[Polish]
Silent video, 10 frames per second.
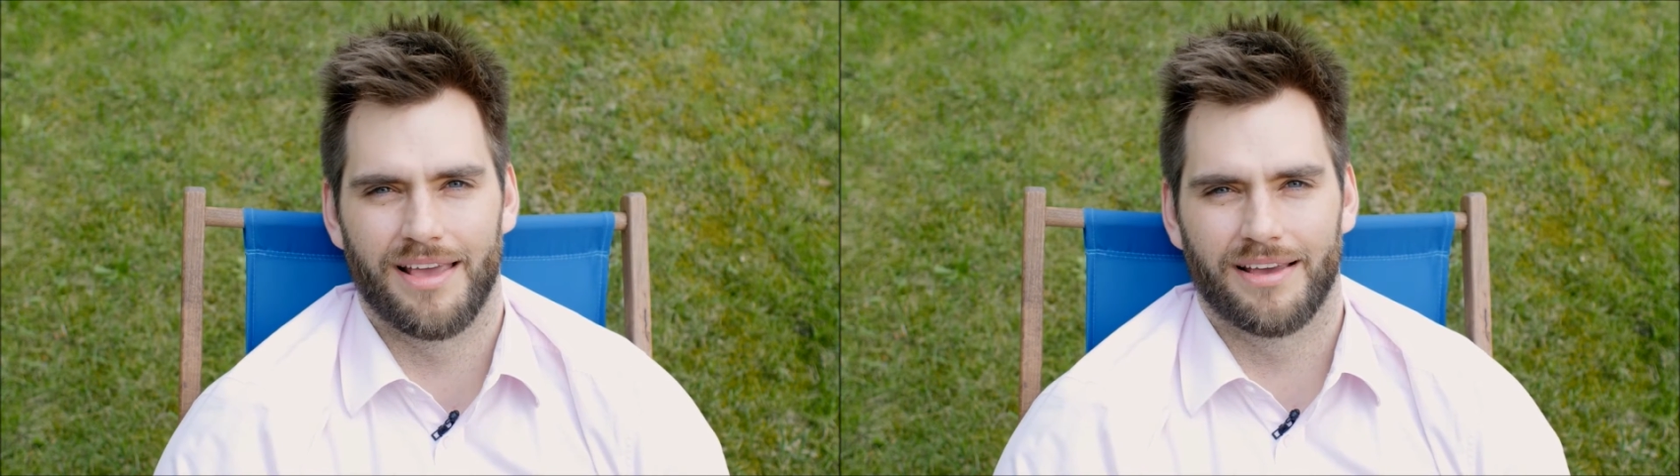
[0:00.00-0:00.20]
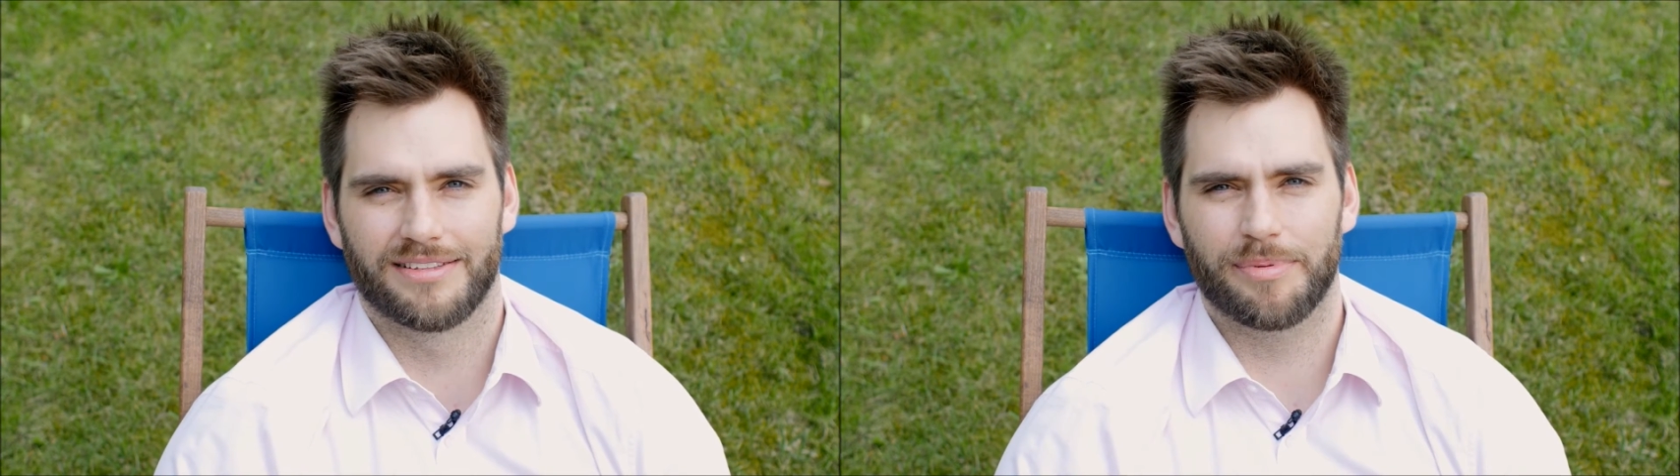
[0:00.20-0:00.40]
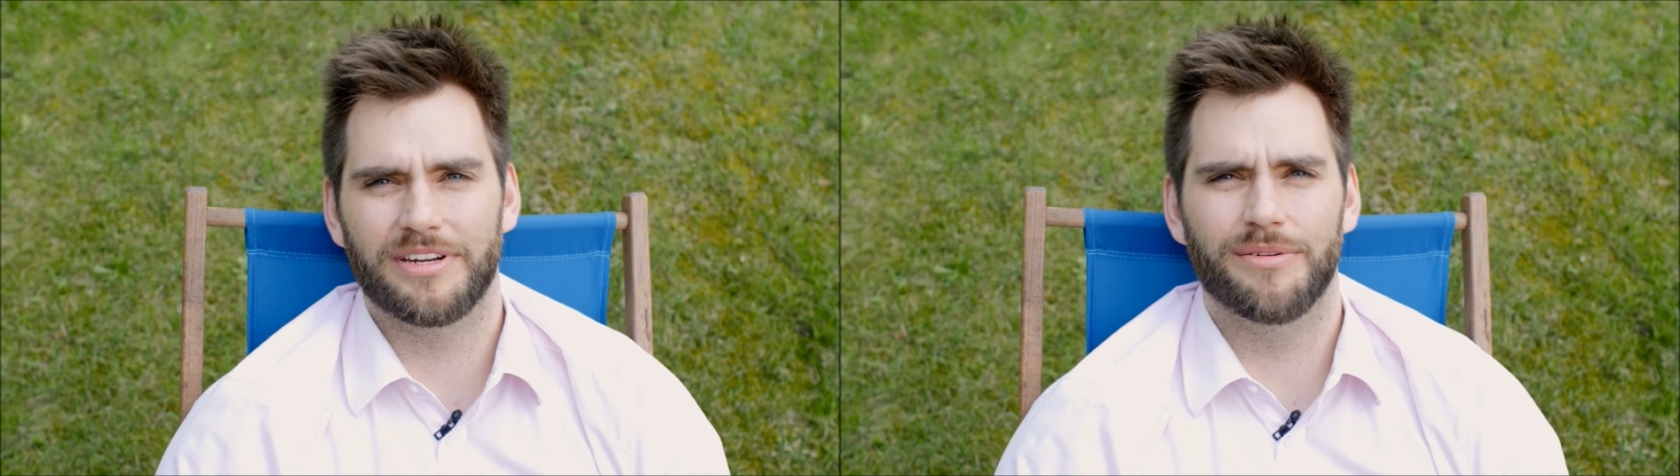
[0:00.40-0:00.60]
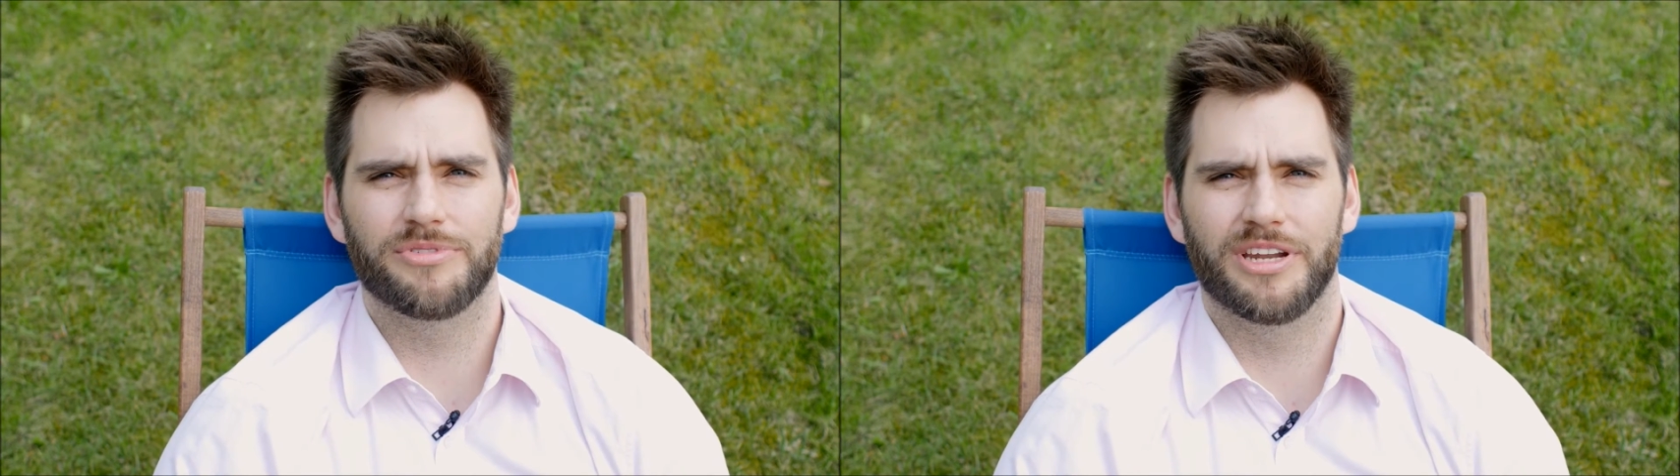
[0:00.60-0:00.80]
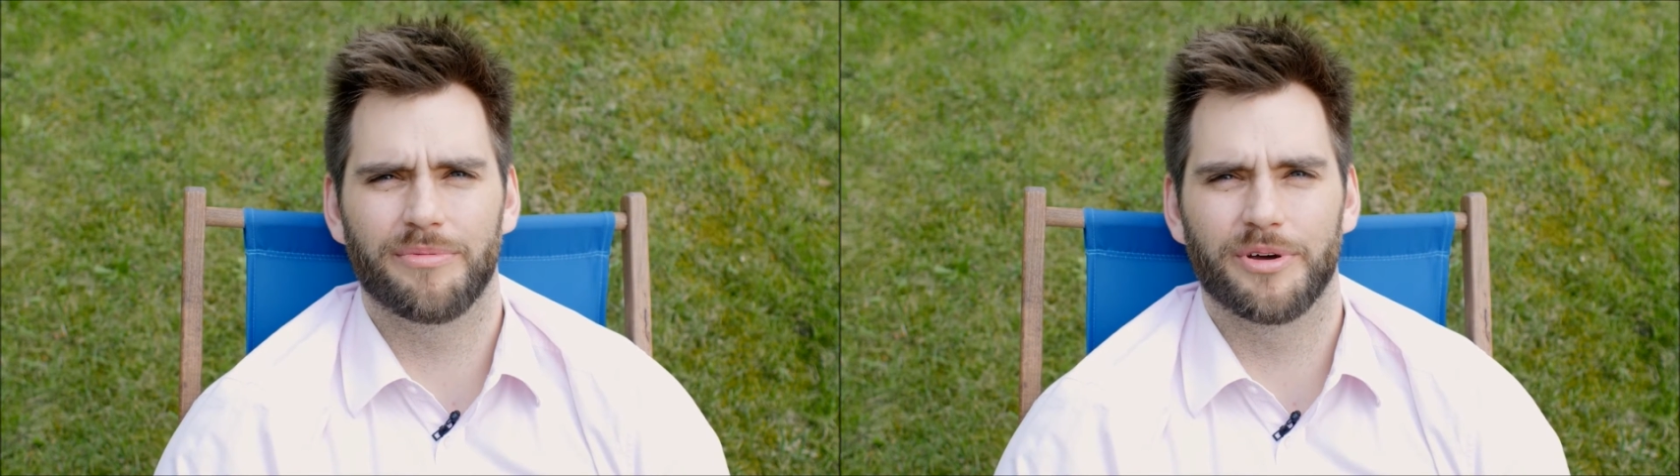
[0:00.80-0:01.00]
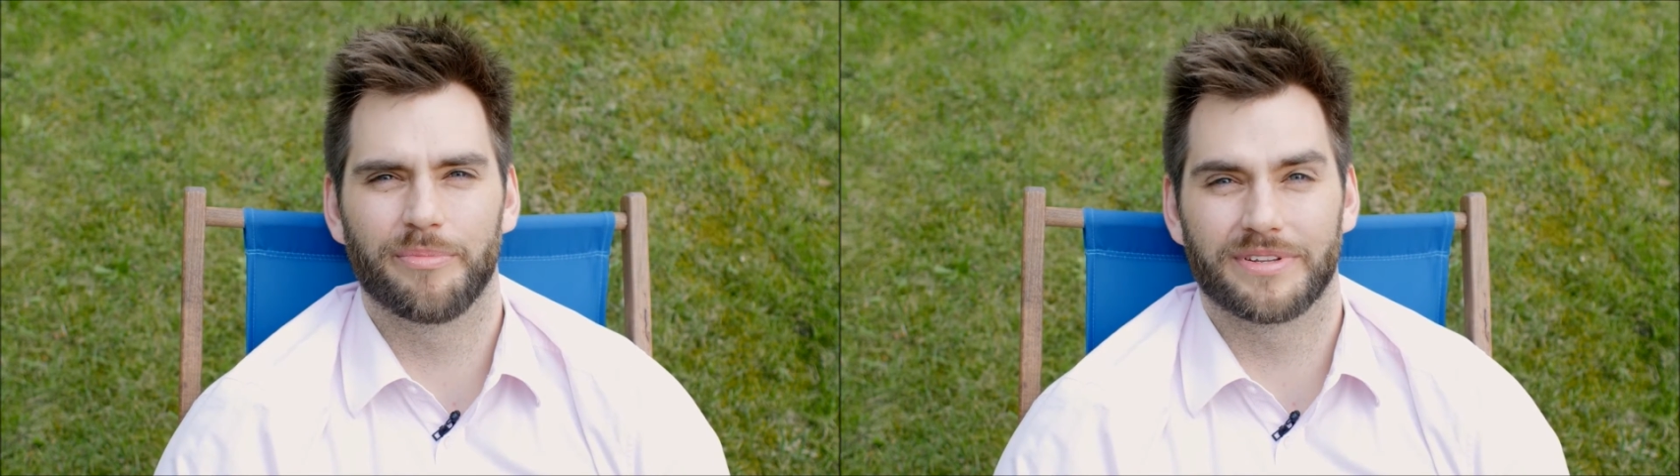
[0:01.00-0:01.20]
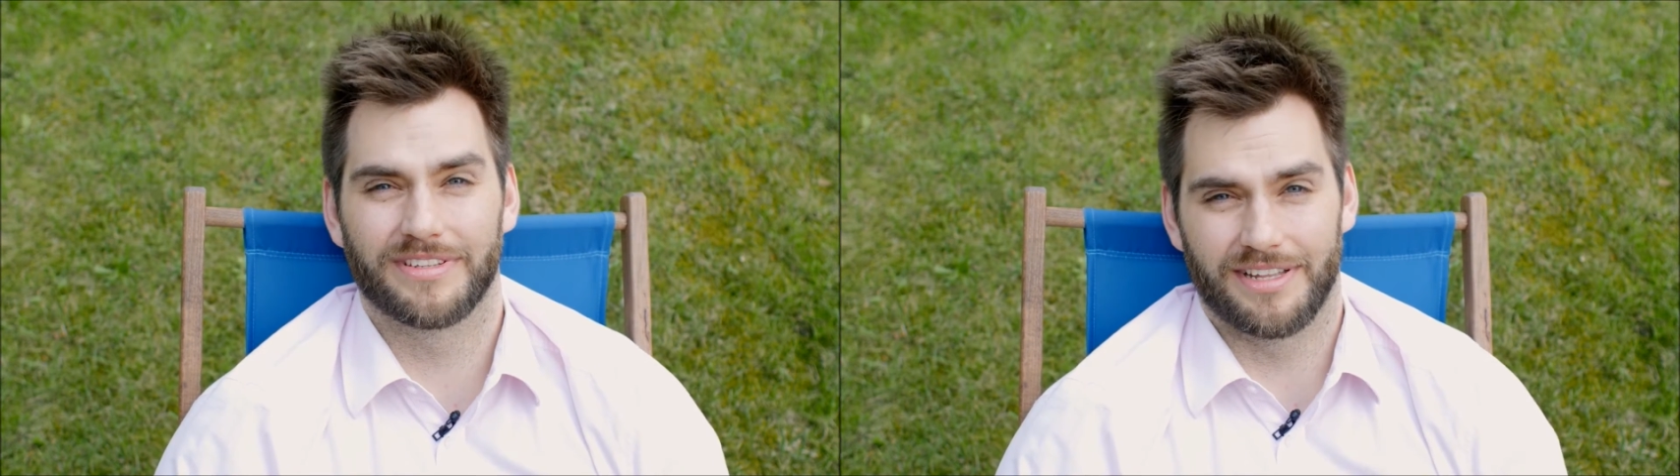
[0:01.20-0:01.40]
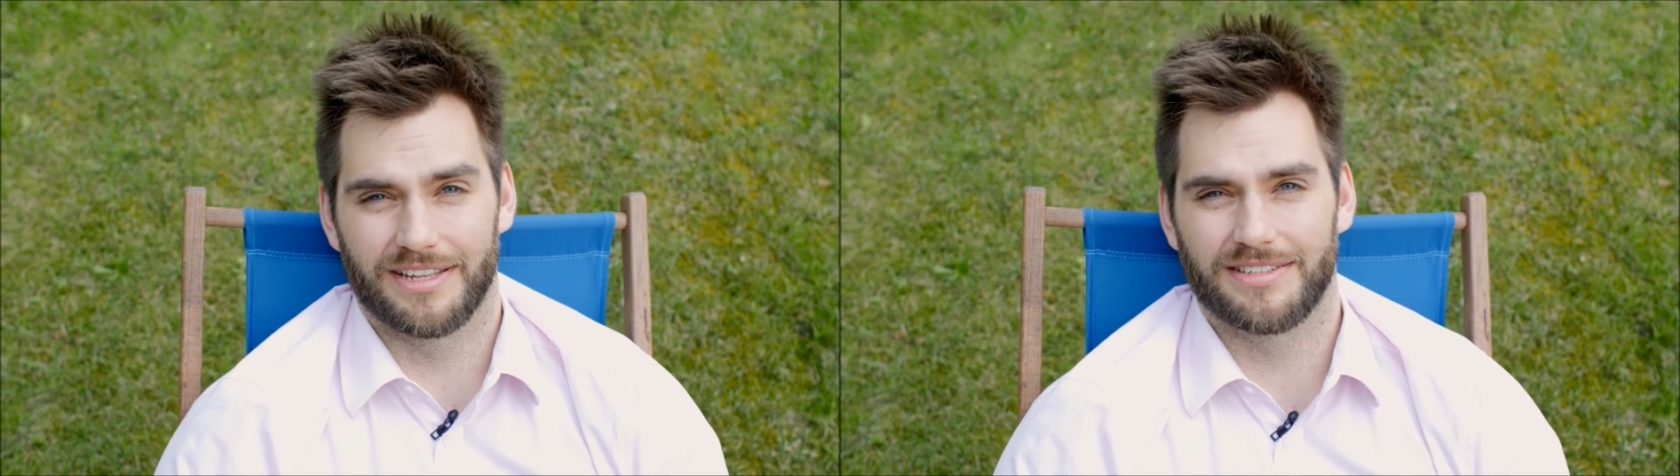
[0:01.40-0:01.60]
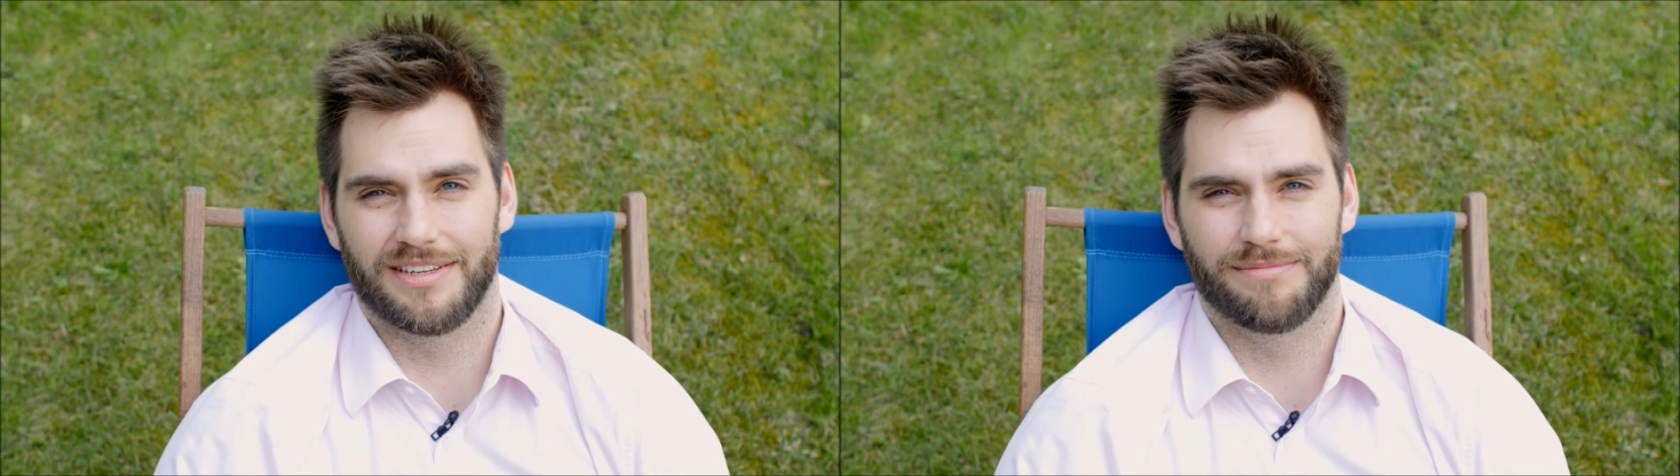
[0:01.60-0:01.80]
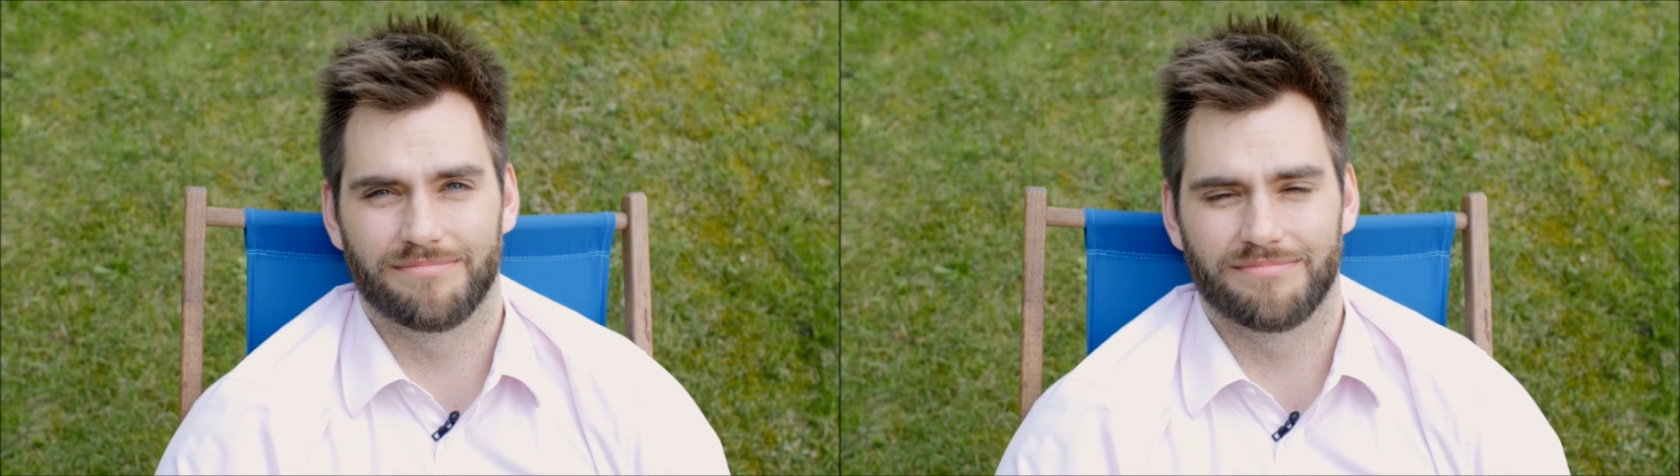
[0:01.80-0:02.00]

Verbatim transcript: Zapraszam Cię na moją prezentację